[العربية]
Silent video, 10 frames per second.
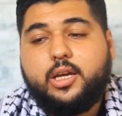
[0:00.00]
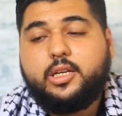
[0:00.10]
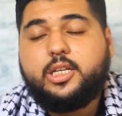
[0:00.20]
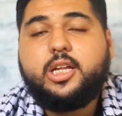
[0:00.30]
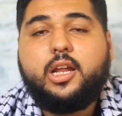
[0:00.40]

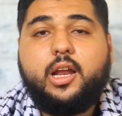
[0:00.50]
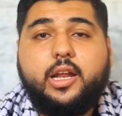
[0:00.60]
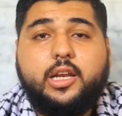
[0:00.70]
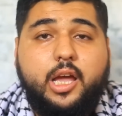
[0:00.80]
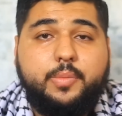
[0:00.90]
نسأل
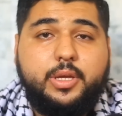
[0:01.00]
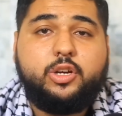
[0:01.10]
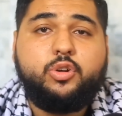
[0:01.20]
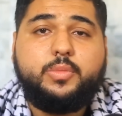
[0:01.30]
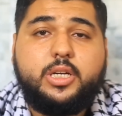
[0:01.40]
الله أن
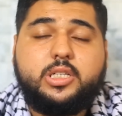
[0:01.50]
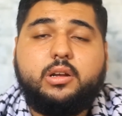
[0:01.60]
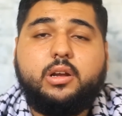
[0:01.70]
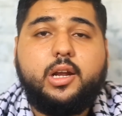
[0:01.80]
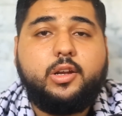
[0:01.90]
يحميكم
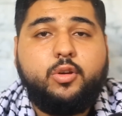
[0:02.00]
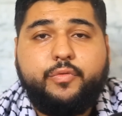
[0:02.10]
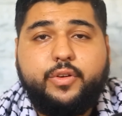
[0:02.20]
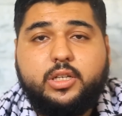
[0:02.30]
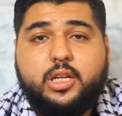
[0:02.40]
نسأل الله أن
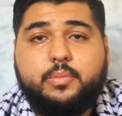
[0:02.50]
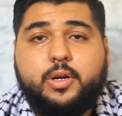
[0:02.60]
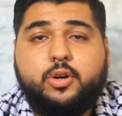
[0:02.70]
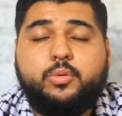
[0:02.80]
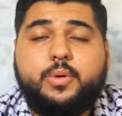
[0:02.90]
يوفق
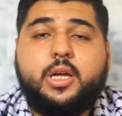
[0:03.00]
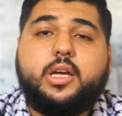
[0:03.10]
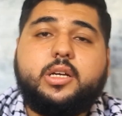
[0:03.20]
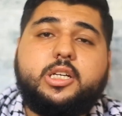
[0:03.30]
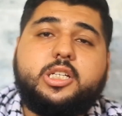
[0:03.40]
دربكم
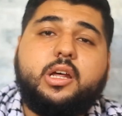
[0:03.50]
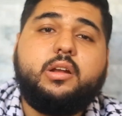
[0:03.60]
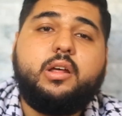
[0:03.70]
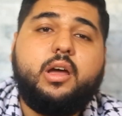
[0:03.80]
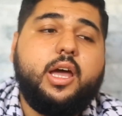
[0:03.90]
نسأل
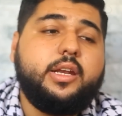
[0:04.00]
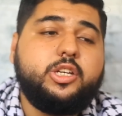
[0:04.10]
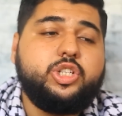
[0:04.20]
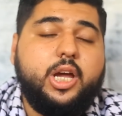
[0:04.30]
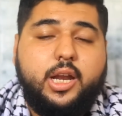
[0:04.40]
الله أن
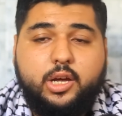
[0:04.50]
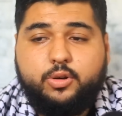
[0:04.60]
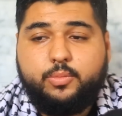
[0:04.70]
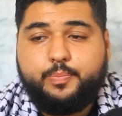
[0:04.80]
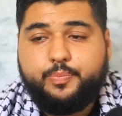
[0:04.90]

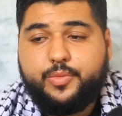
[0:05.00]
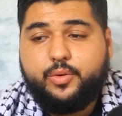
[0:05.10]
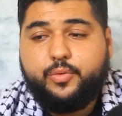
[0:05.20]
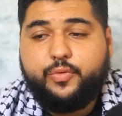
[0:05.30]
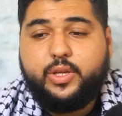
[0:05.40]
يجعلكم
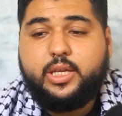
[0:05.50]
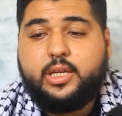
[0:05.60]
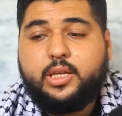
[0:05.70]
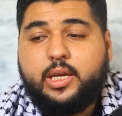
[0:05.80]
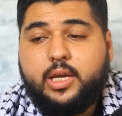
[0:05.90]

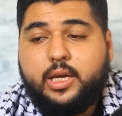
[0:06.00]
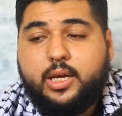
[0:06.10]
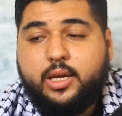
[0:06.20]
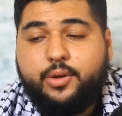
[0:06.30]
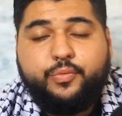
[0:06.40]
في
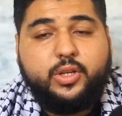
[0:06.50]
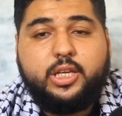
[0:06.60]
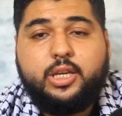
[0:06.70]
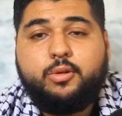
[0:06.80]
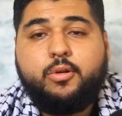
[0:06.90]

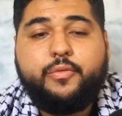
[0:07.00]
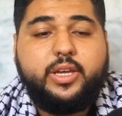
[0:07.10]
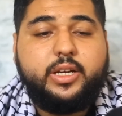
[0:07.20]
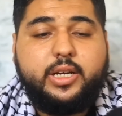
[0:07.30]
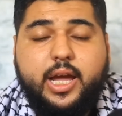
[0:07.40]
حفظه
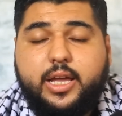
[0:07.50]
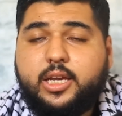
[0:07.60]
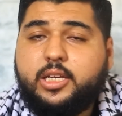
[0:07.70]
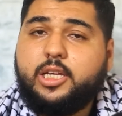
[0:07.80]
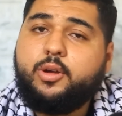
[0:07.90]
وفي
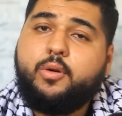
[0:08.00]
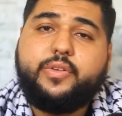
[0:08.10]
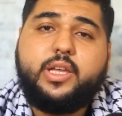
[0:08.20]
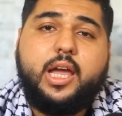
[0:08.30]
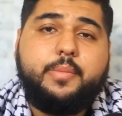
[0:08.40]
رعايته
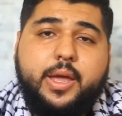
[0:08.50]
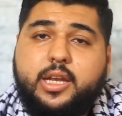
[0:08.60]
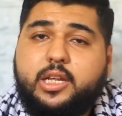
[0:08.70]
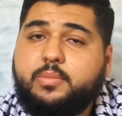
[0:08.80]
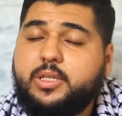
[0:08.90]
وفي
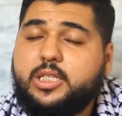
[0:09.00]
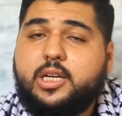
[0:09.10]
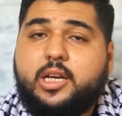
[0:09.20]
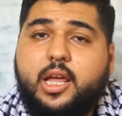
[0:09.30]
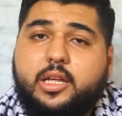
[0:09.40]
أمانه
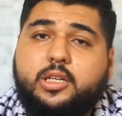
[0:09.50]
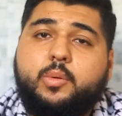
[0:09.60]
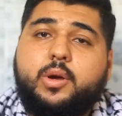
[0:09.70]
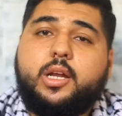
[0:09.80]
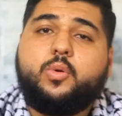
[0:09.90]
بإذن الله
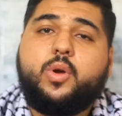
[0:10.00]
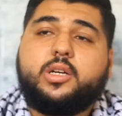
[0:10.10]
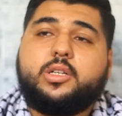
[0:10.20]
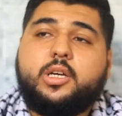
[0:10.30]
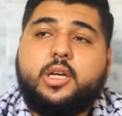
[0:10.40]
طوال الوقت